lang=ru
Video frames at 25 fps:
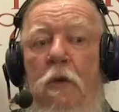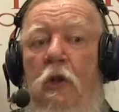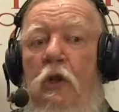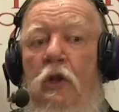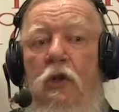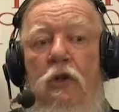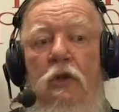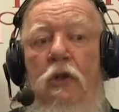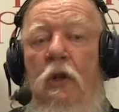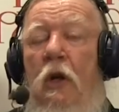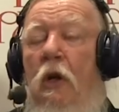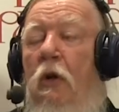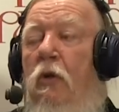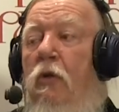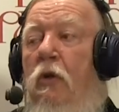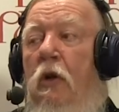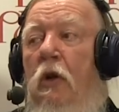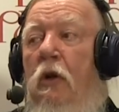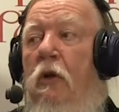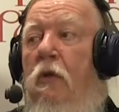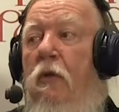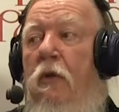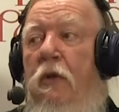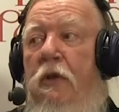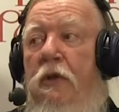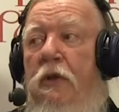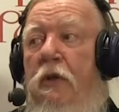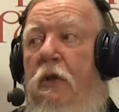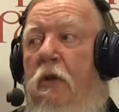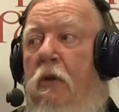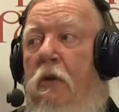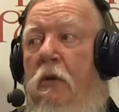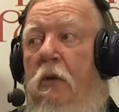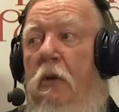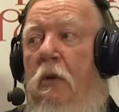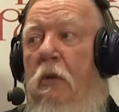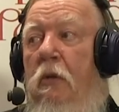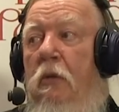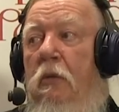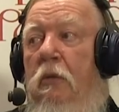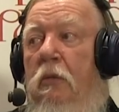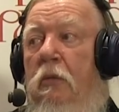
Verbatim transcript: Не знаю, как возникло.